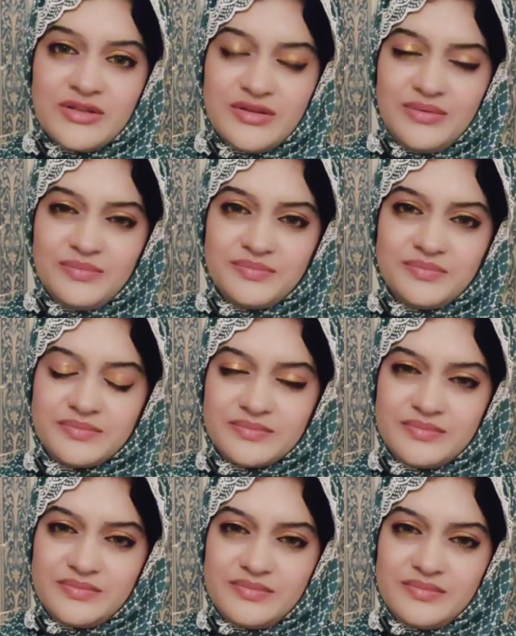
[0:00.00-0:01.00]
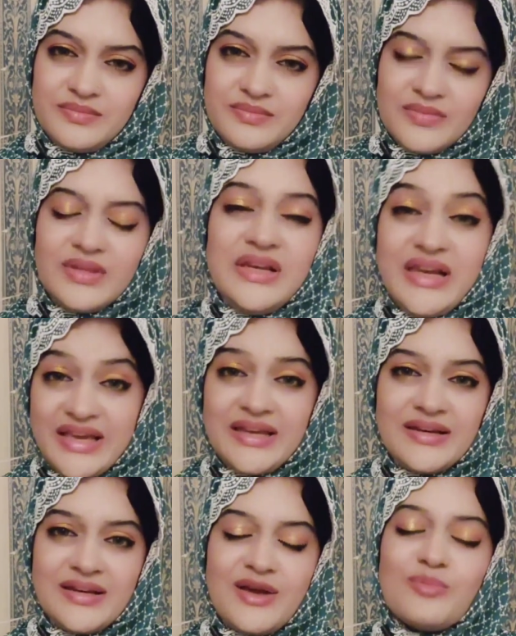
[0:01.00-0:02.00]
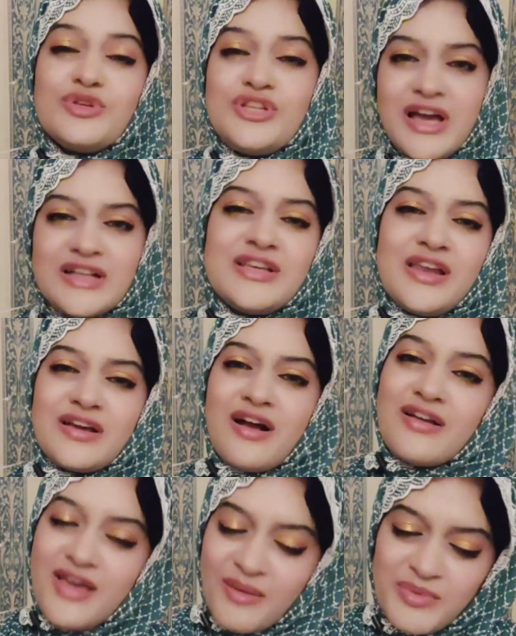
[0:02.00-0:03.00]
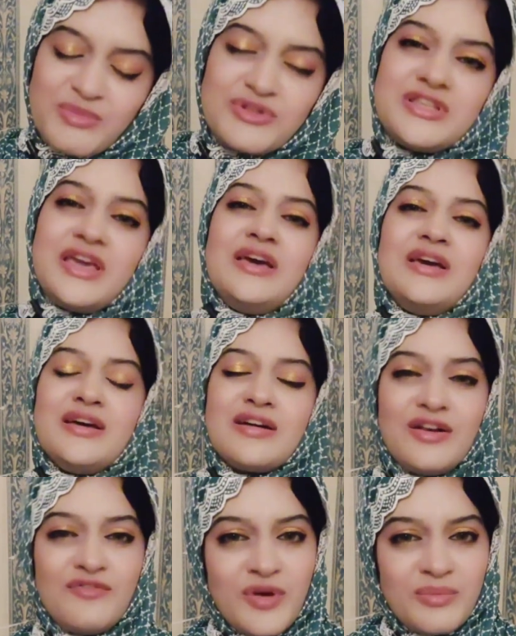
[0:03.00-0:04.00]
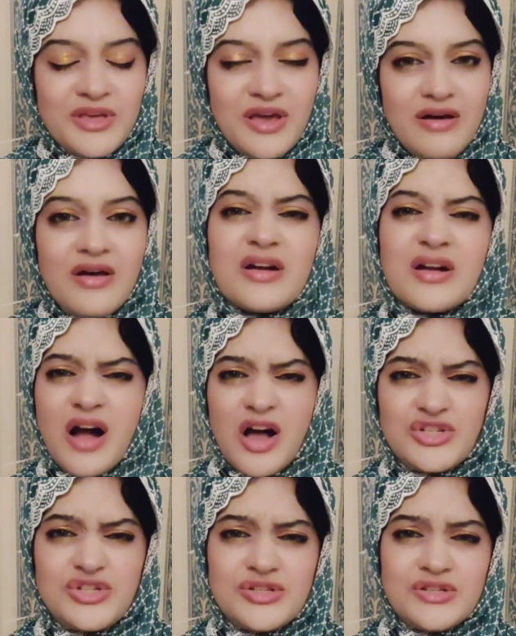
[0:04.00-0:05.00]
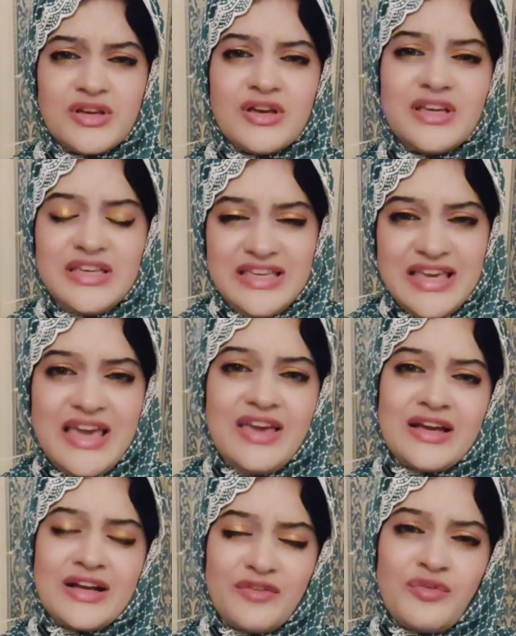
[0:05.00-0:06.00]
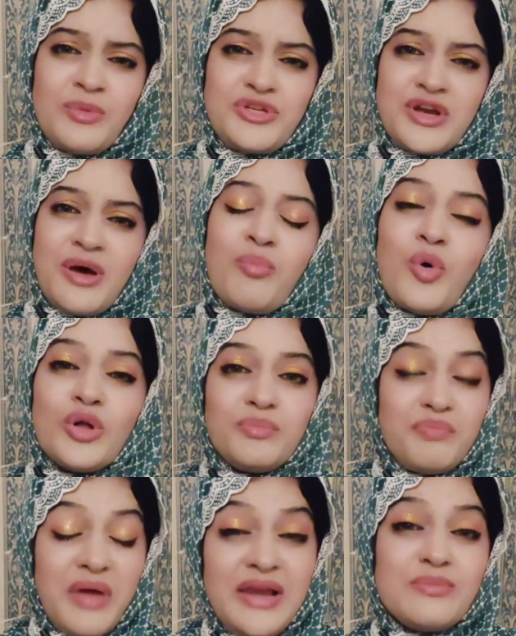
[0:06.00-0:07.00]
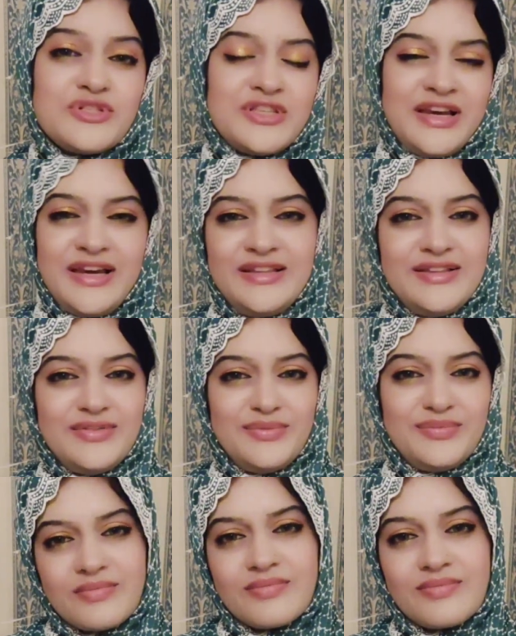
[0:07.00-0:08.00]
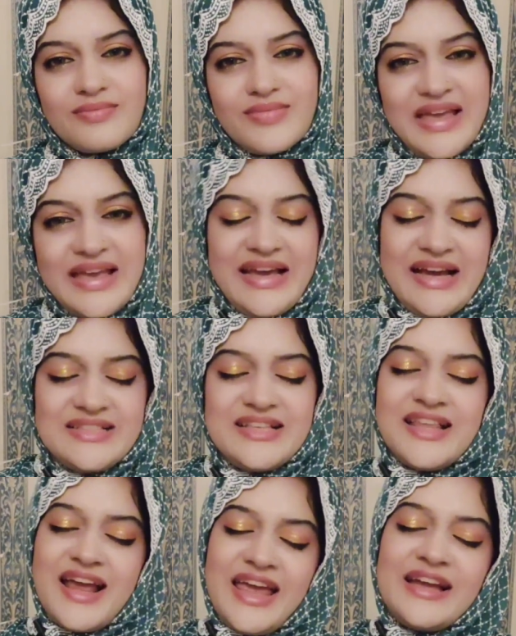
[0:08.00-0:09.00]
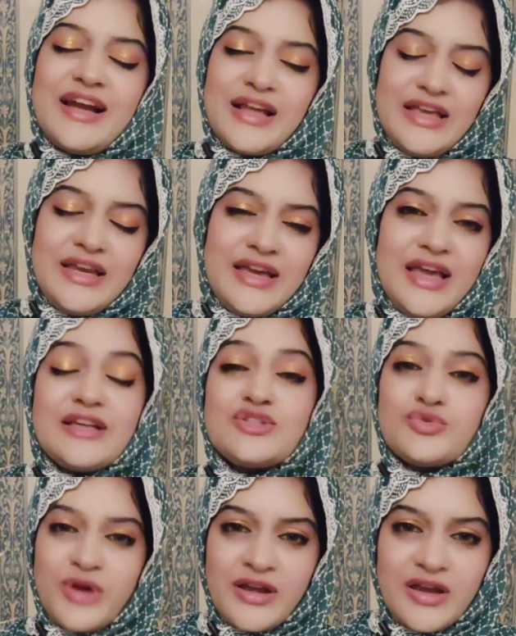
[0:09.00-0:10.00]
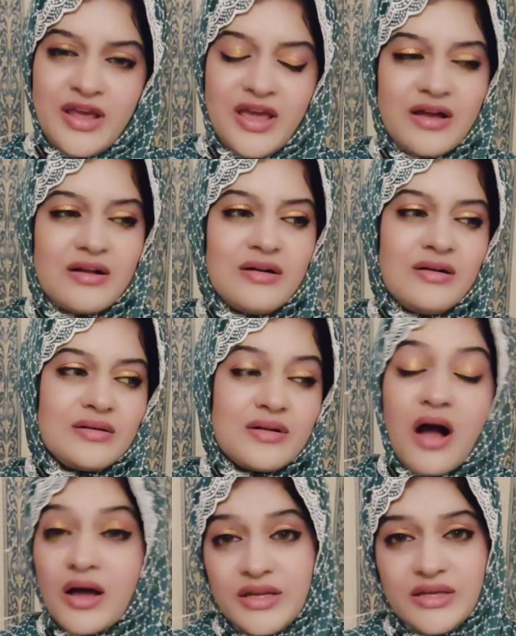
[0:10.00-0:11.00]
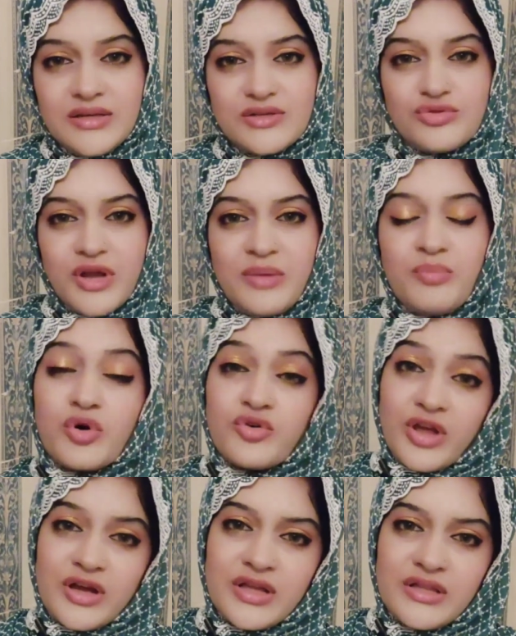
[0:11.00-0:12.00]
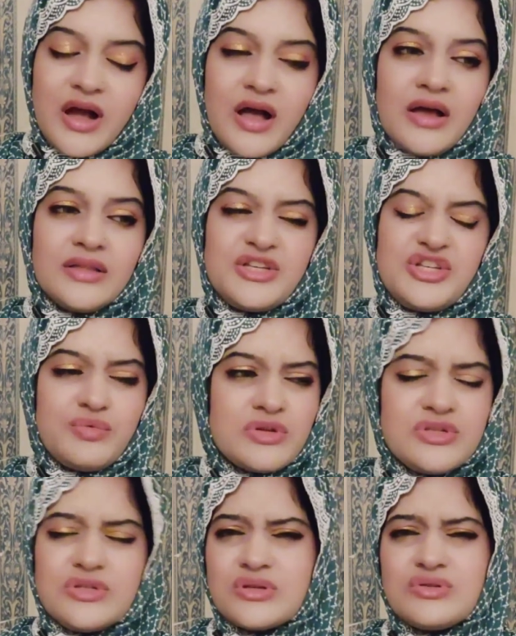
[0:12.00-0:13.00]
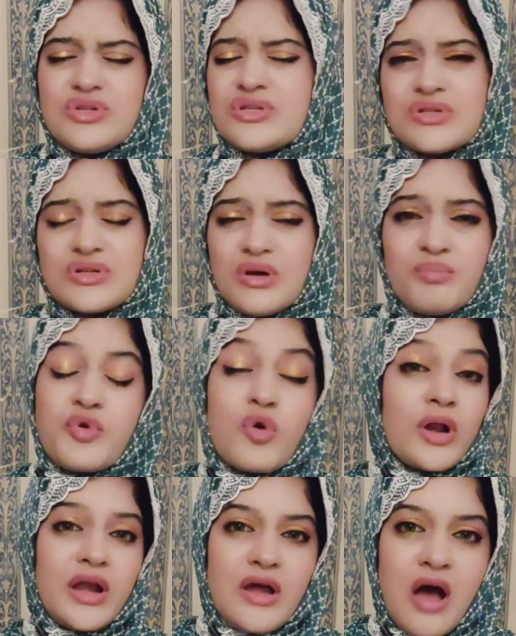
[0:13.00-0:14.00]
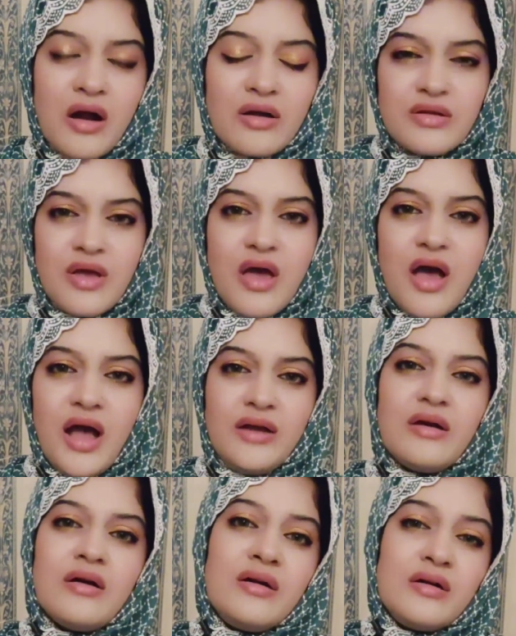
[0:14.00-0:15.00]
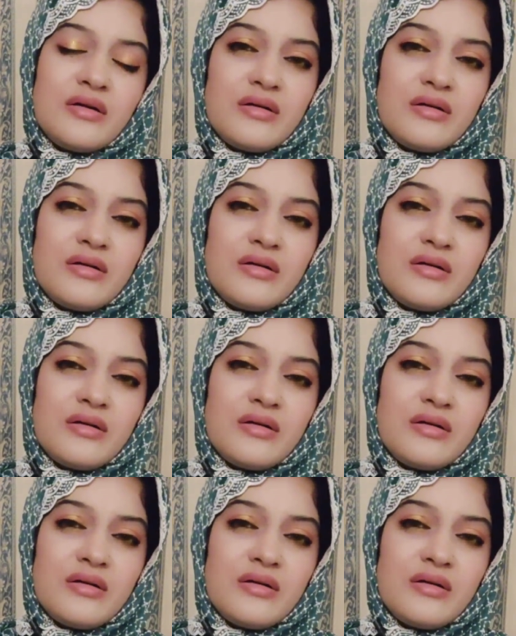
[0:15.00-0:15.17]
थी लेकिन मुझे अच्छा लगा कि आपने मुझसे कंफर्म किया काश ये कंफर्मेशन आप बहुत पहले मुझसे ले लेते इसी तरह एक लड़की ने एक स्टूडेंट ने एक कहानी सुनाई पोर्ट्रे करके दिखाया दैट शी वॉज जस्ट ब्रोकन एट हार्ट एंड हर